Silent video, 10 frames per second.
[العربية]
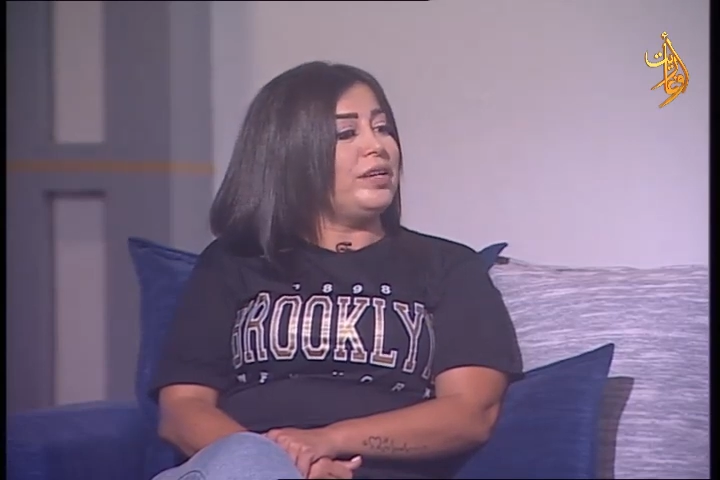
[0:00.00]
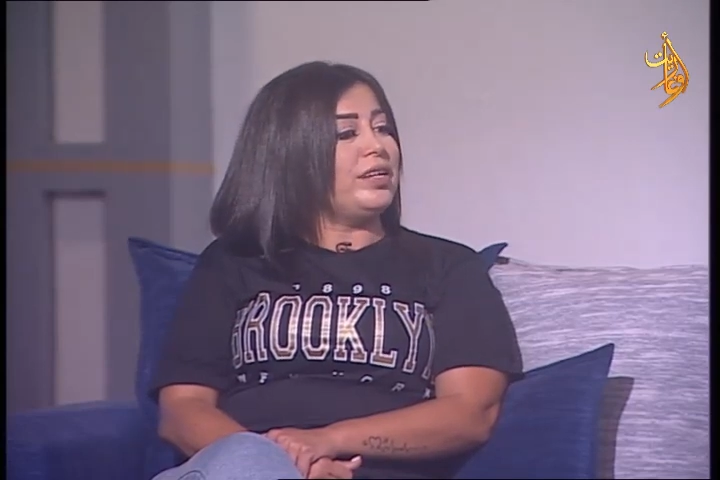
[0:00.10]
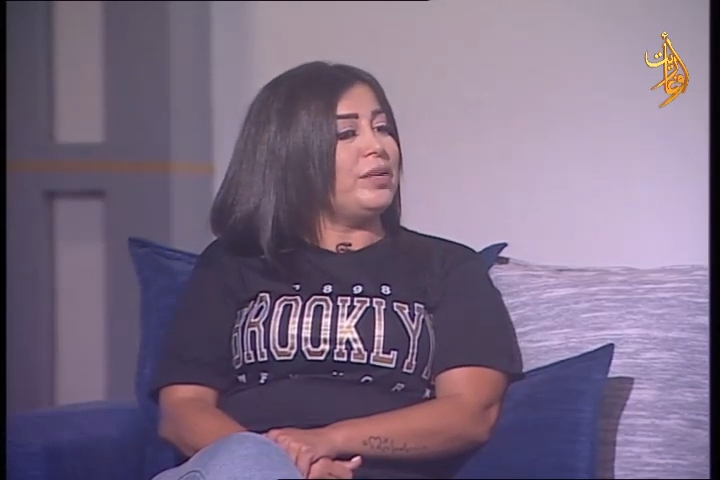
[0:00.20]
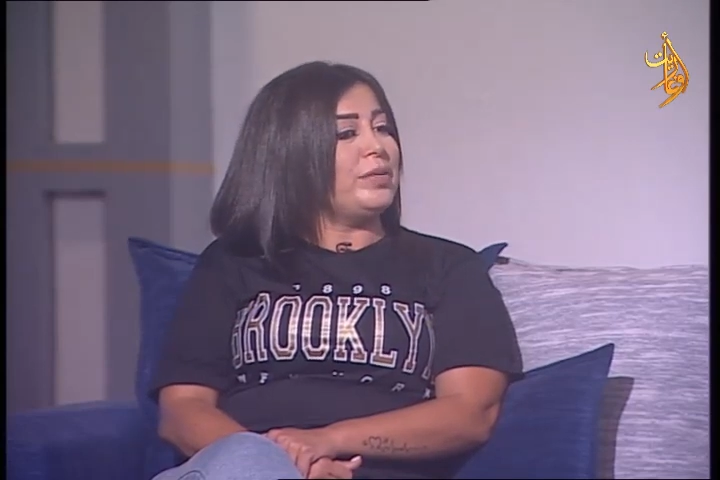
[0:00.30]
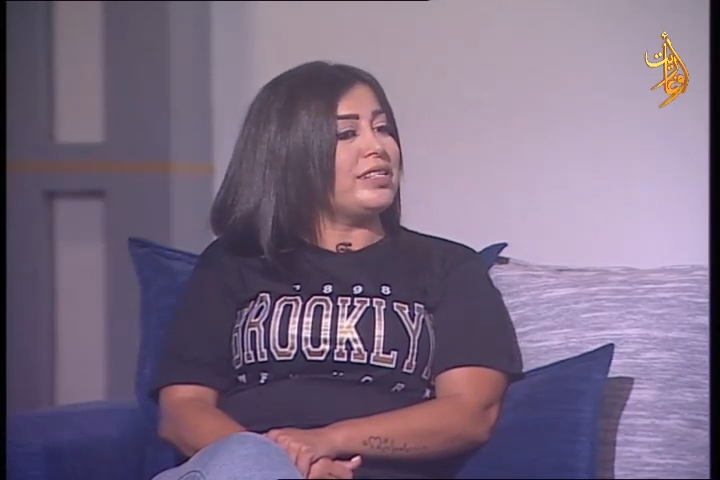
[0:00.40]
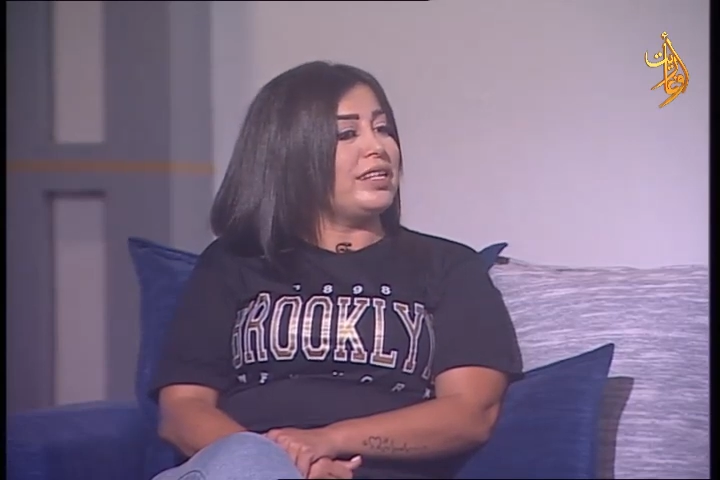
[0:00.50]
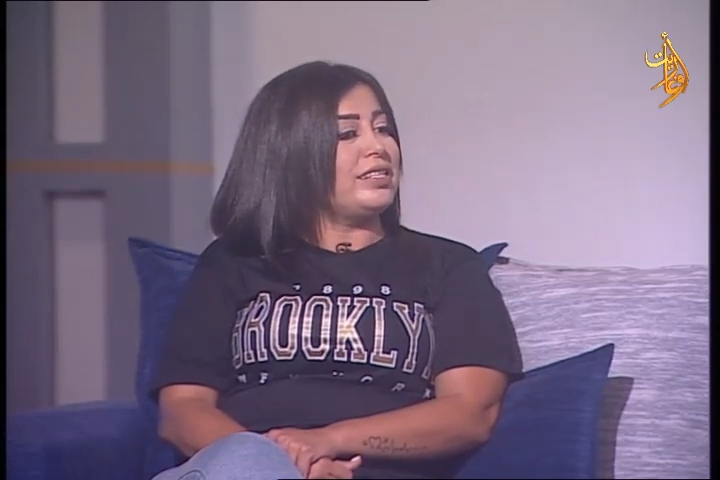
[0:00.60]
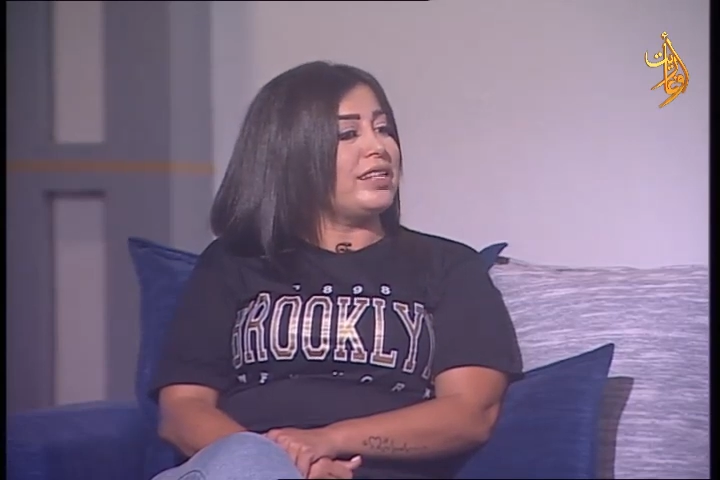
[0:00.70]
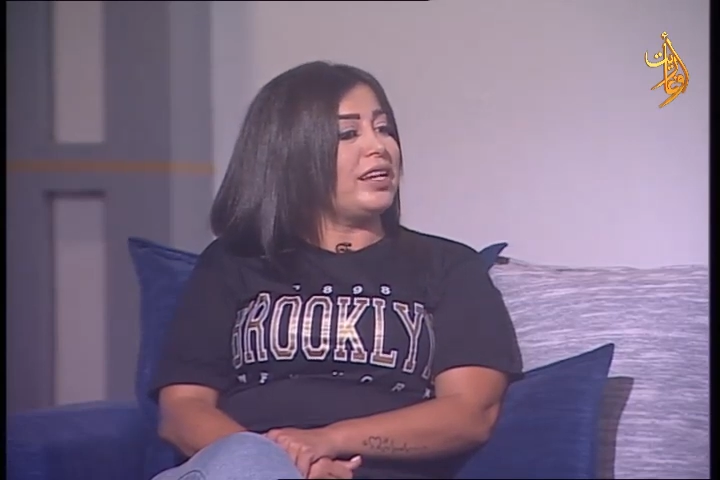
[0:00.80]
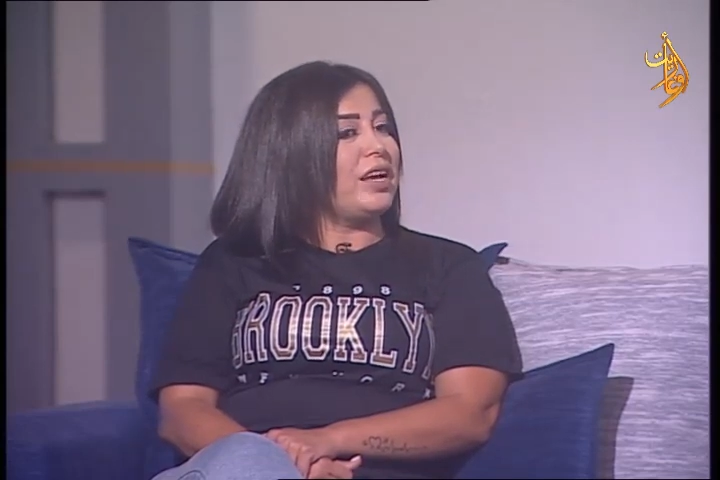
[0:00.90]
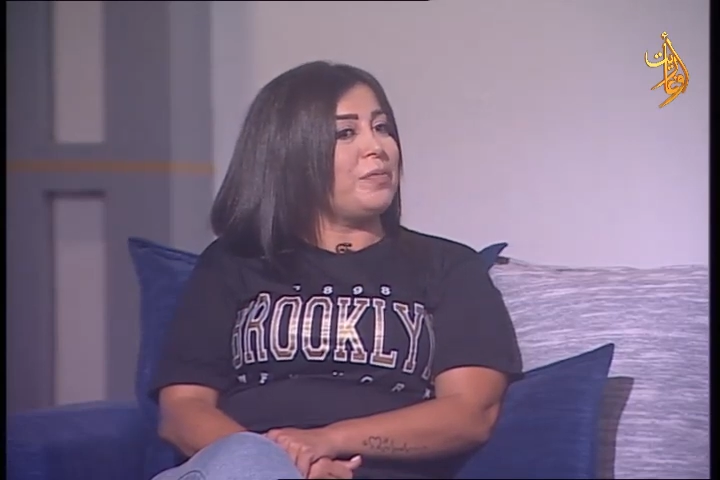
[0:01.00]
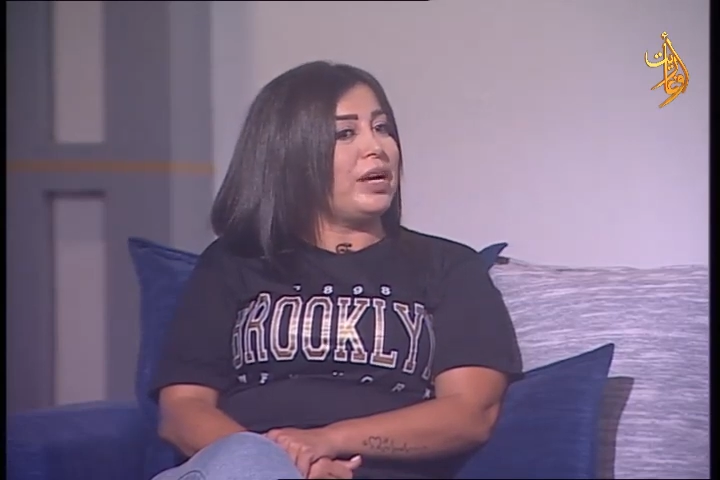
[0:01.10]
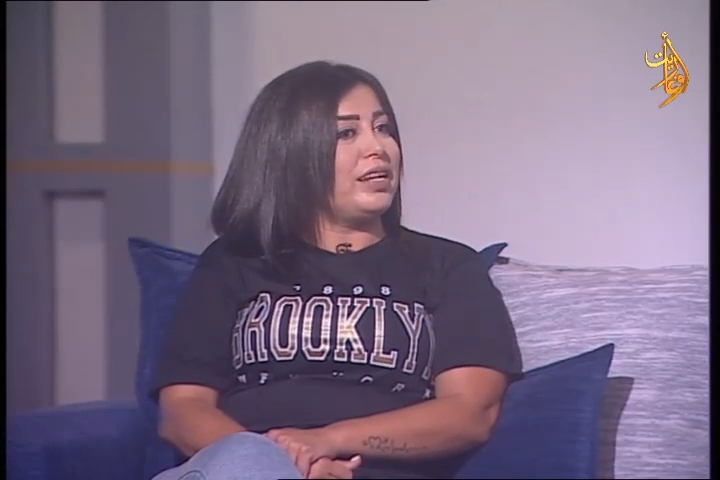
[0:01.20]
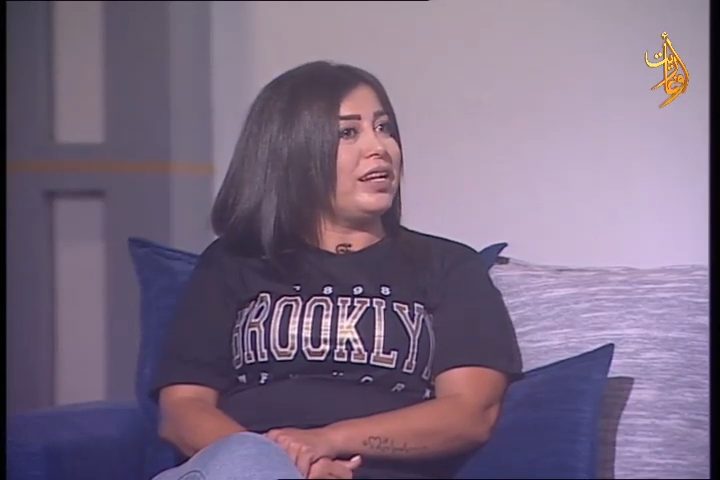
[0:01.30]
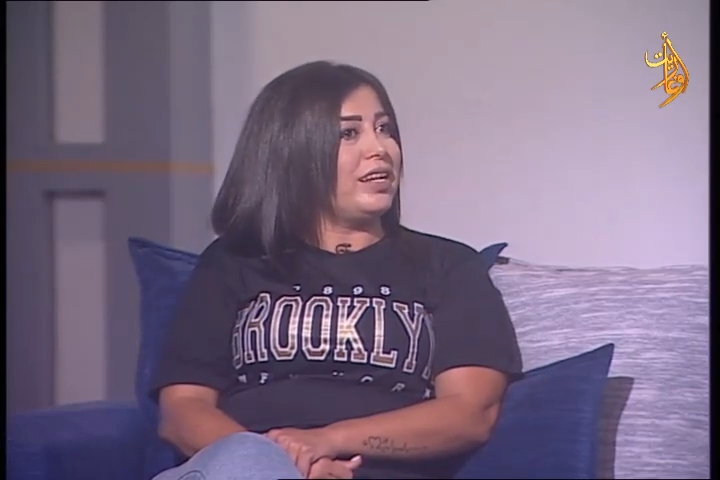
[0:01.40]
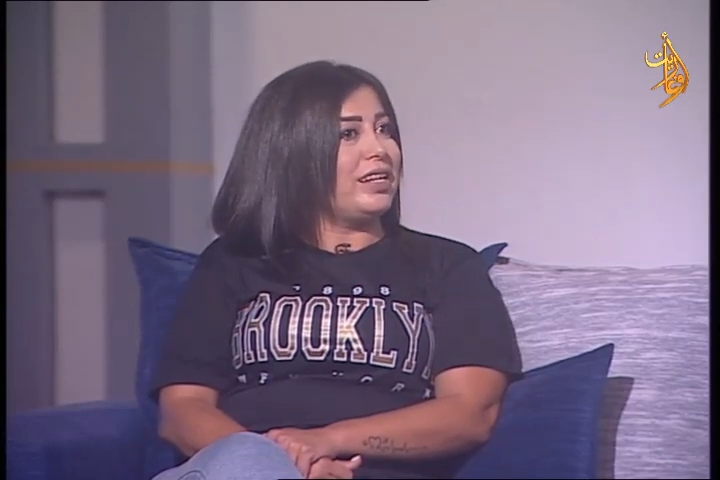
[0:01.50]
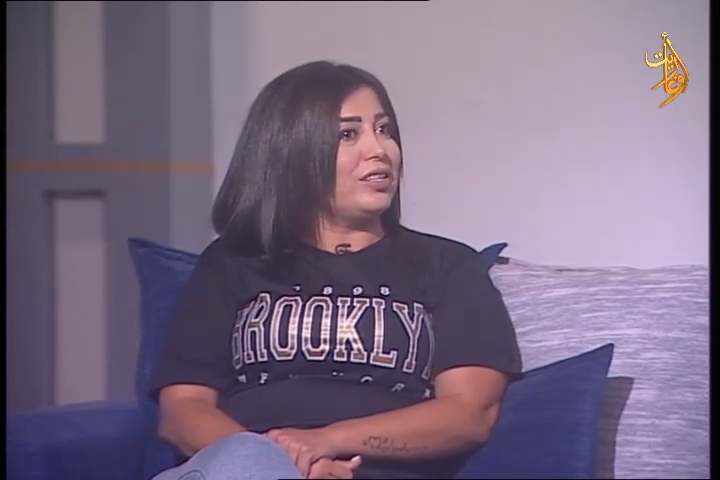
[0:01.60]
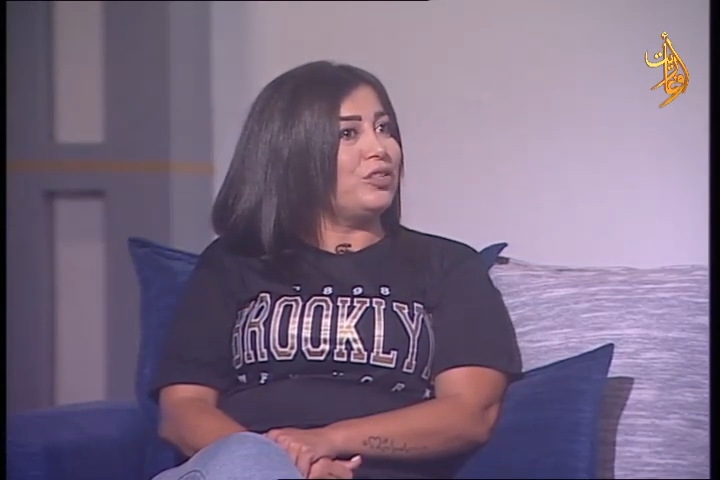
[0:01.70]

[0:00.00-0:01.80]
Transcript: نحن مثلا اذا كان معنا